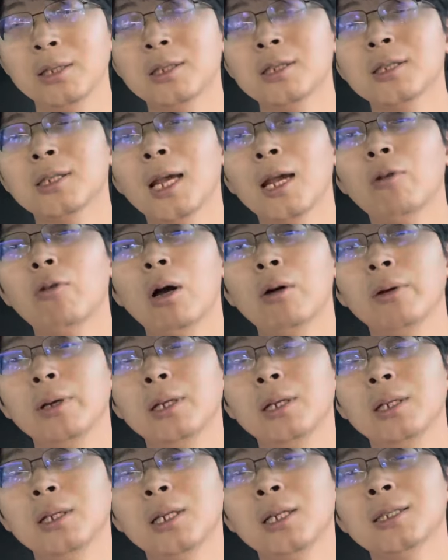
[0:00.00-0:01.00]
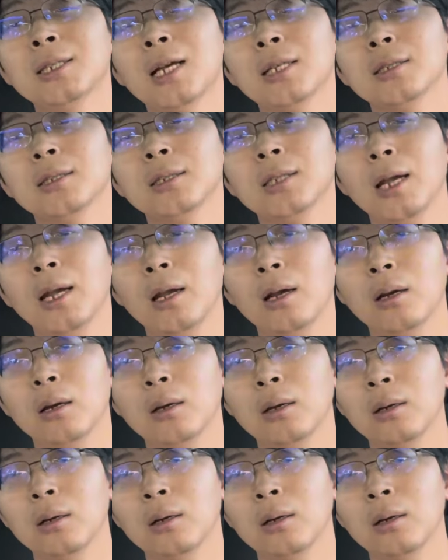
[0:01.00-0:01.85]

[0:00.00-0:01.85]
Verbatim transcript: 制裁华为，你咋制裁啊？